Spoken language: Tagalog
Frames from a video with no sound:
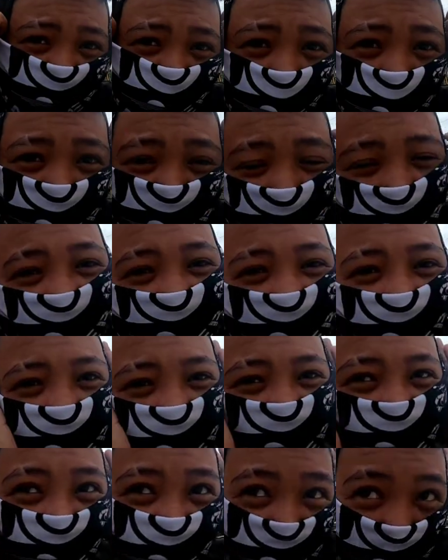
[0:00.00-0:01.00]
Itong
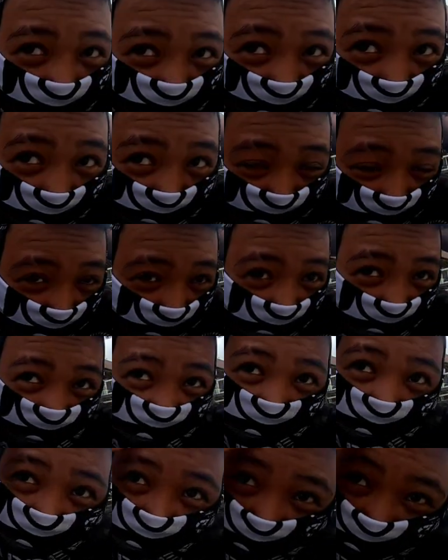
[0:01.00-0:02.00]
pinakaunang
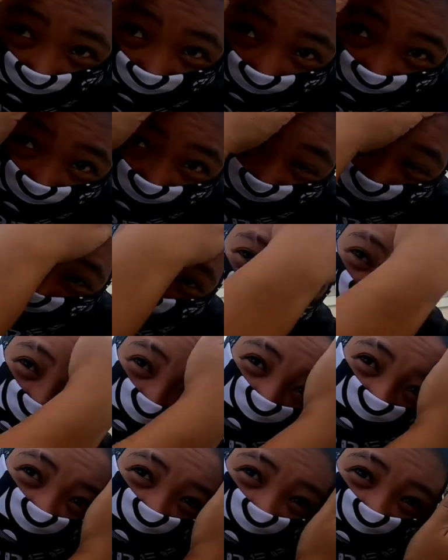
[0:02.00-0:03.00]
makatagad na ko
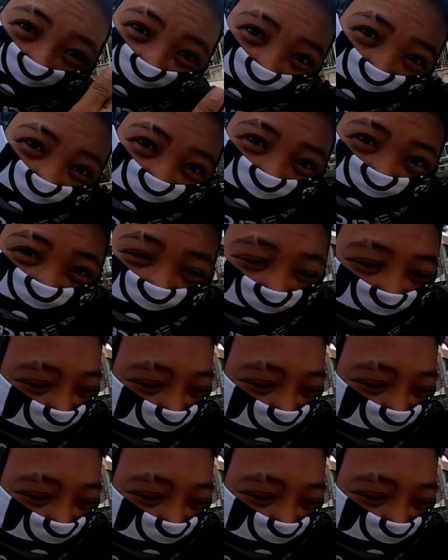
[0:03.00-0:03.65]
and